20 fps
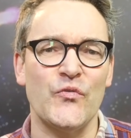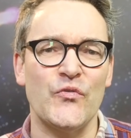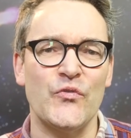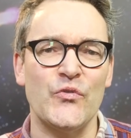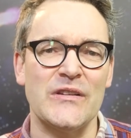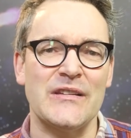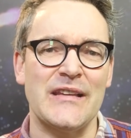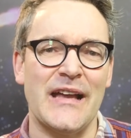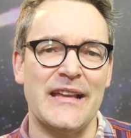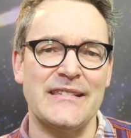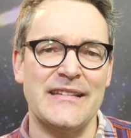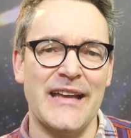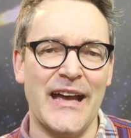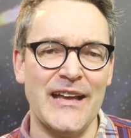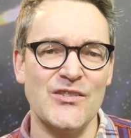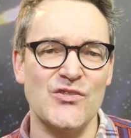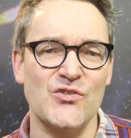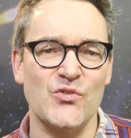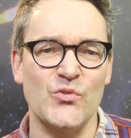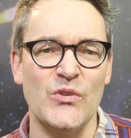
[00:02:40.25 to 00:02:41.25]
führt dann
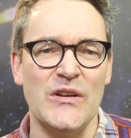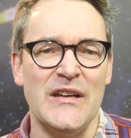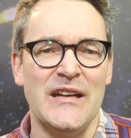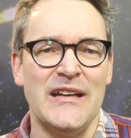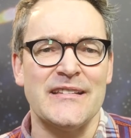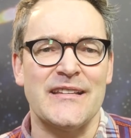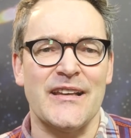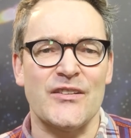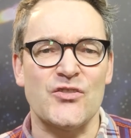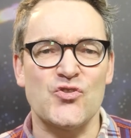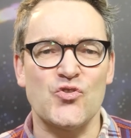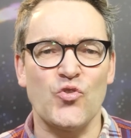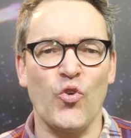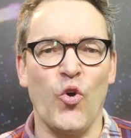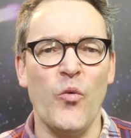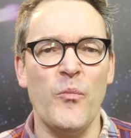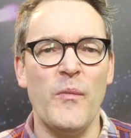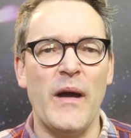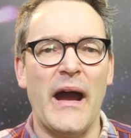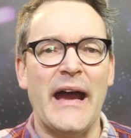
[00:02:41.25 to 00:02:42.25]
dazu, dass
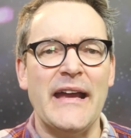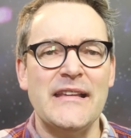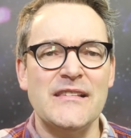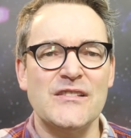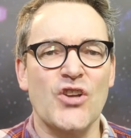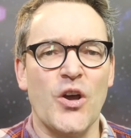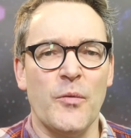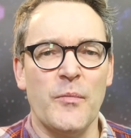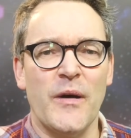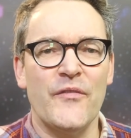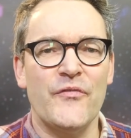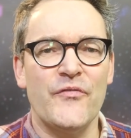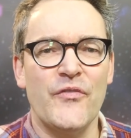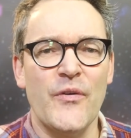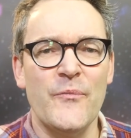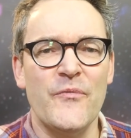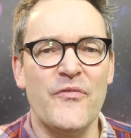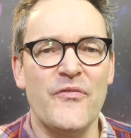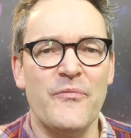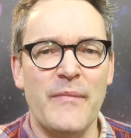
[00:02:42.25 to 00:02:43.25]
Strom
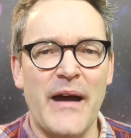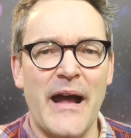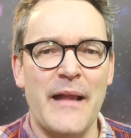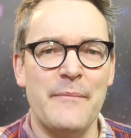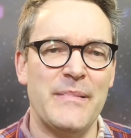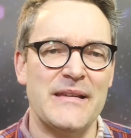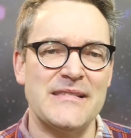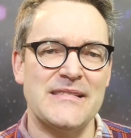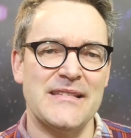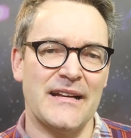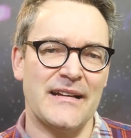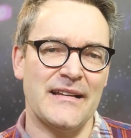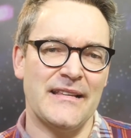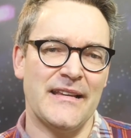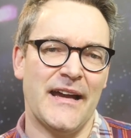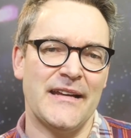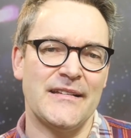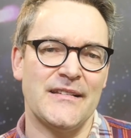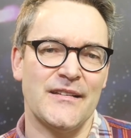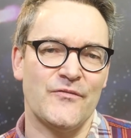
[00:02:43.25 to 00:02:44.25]
1,5 mal besser
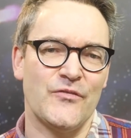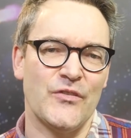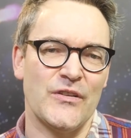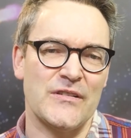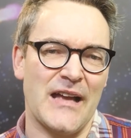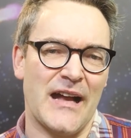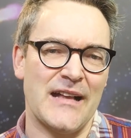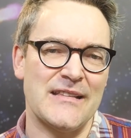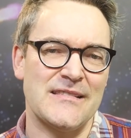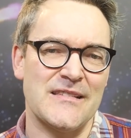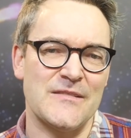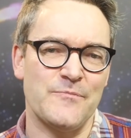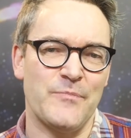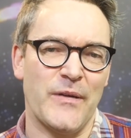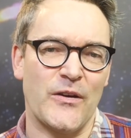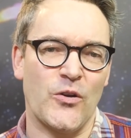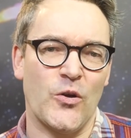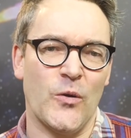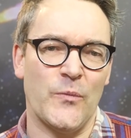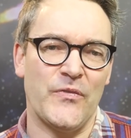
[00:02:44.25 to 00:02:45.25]
geleitet wird, als es
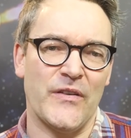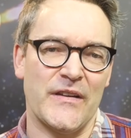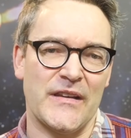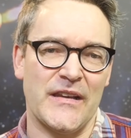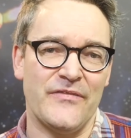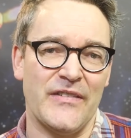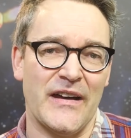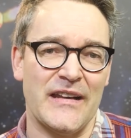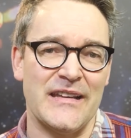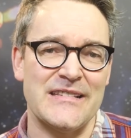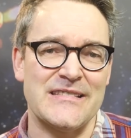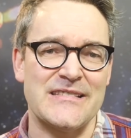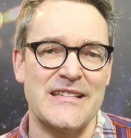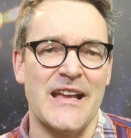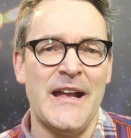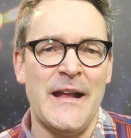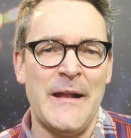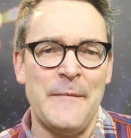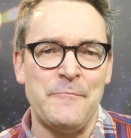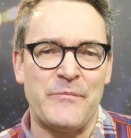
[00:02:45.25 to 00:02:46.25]
bei Kupfer der Fall ist.
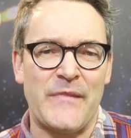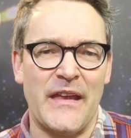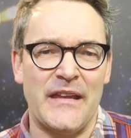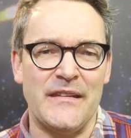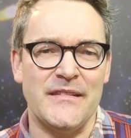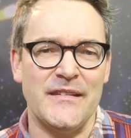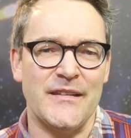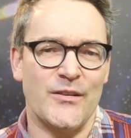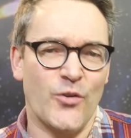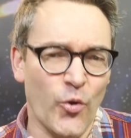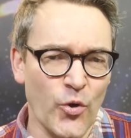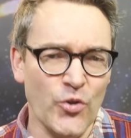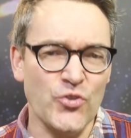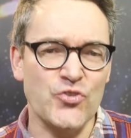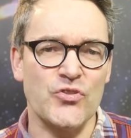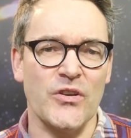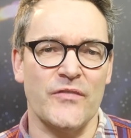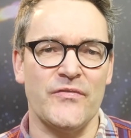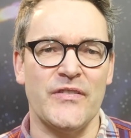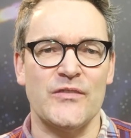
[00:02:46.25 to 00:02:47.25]
Denn die
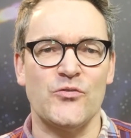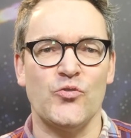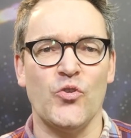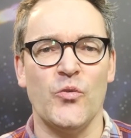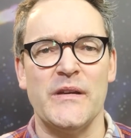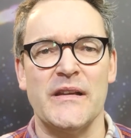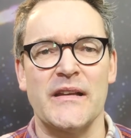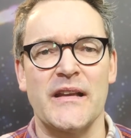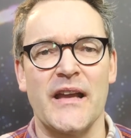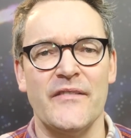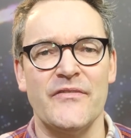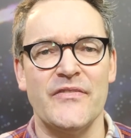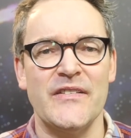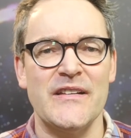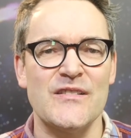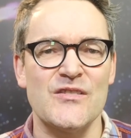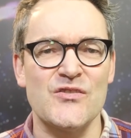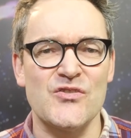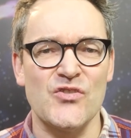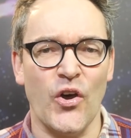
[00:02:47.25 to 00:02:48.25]
Kohlenstoffatome in
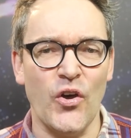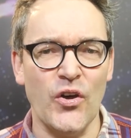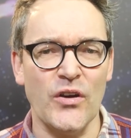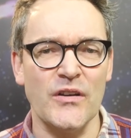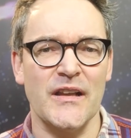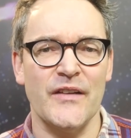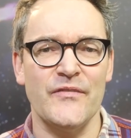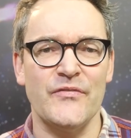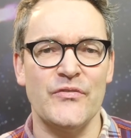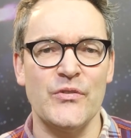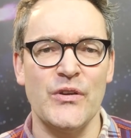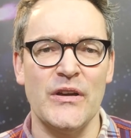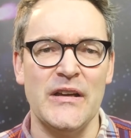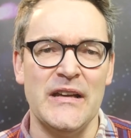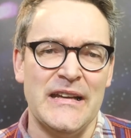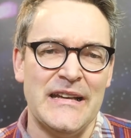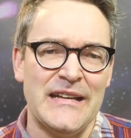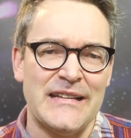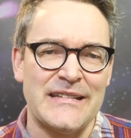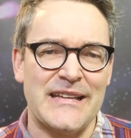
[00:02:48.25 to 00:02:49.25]
Graphen sorgen dafür,
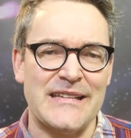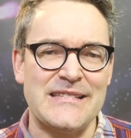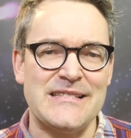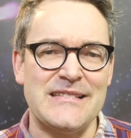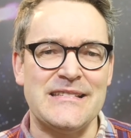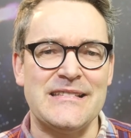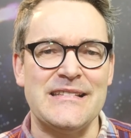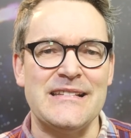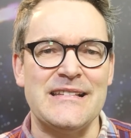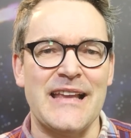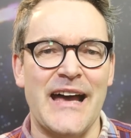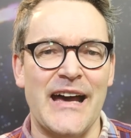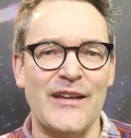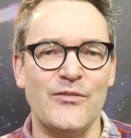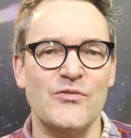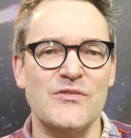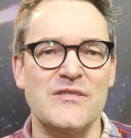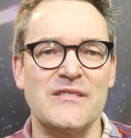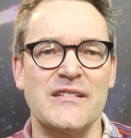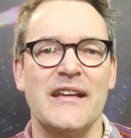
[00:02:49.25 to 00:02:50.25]
dass sich die
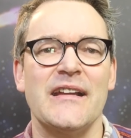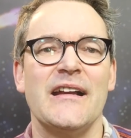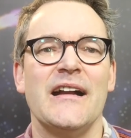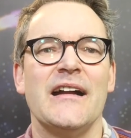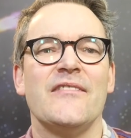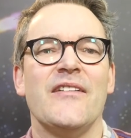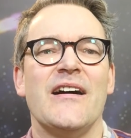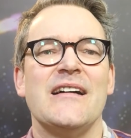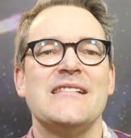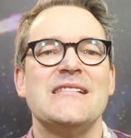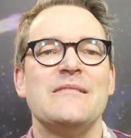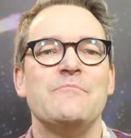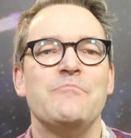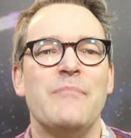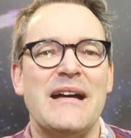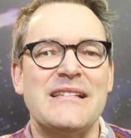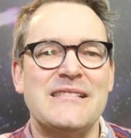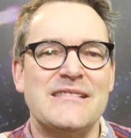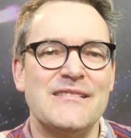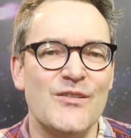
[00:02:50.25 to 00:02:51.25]
Ladungsträger quasi
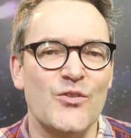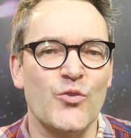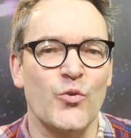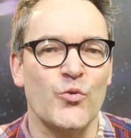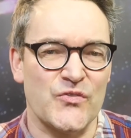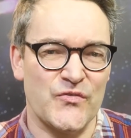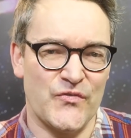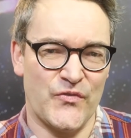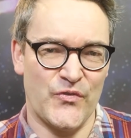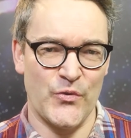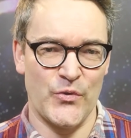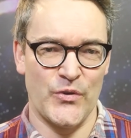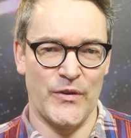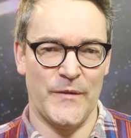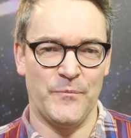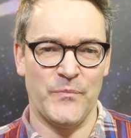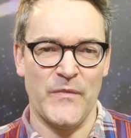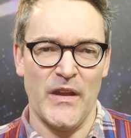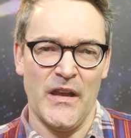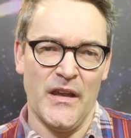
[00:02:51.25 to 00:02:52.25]
masselos
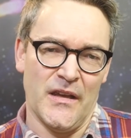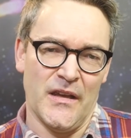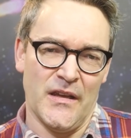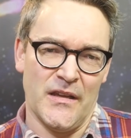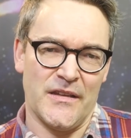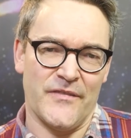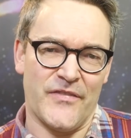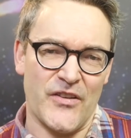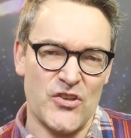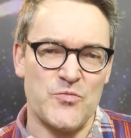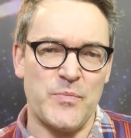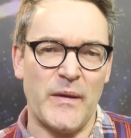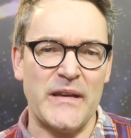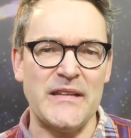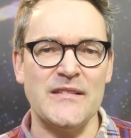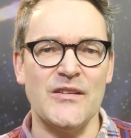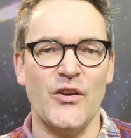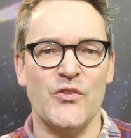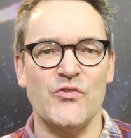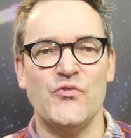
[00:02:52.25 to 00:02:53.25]
fühlen. Die
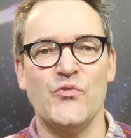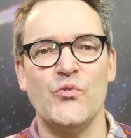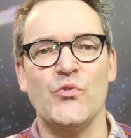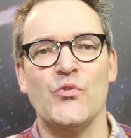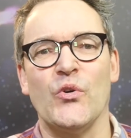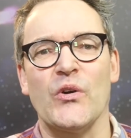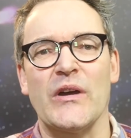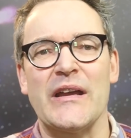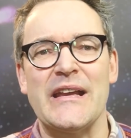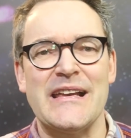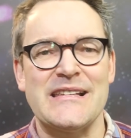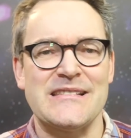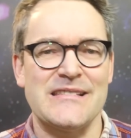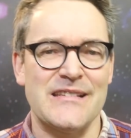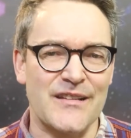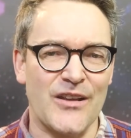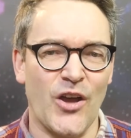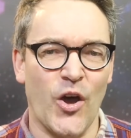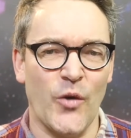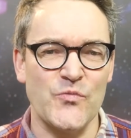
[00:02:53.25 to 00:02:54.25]
Versprechen aus Südkorea
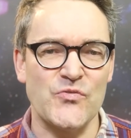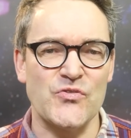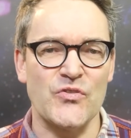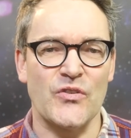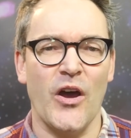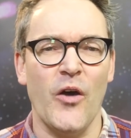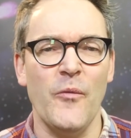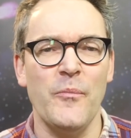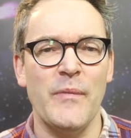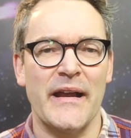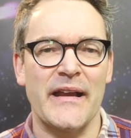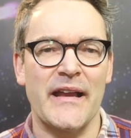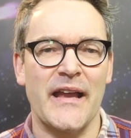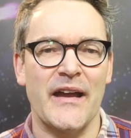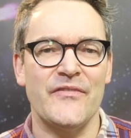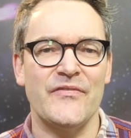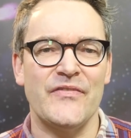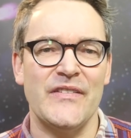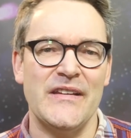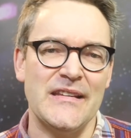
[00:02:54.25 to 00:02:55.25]
sind kaum zu glauben. Ein
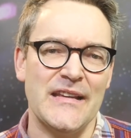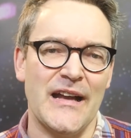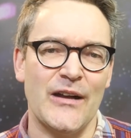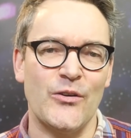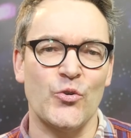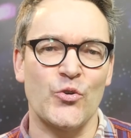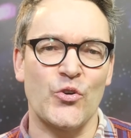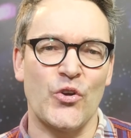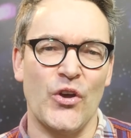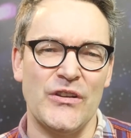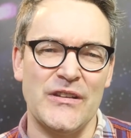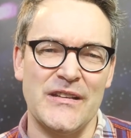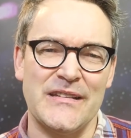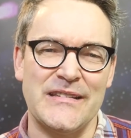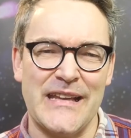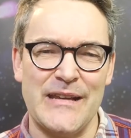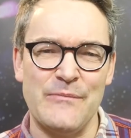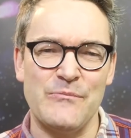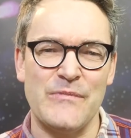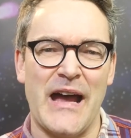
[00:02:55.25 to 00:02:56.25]
Graphenakku könne
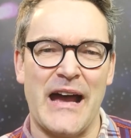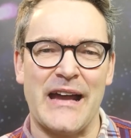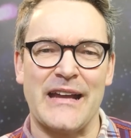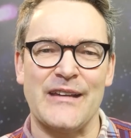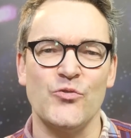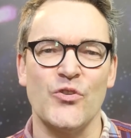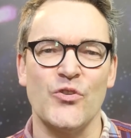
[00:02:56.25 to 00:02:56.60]
demnach in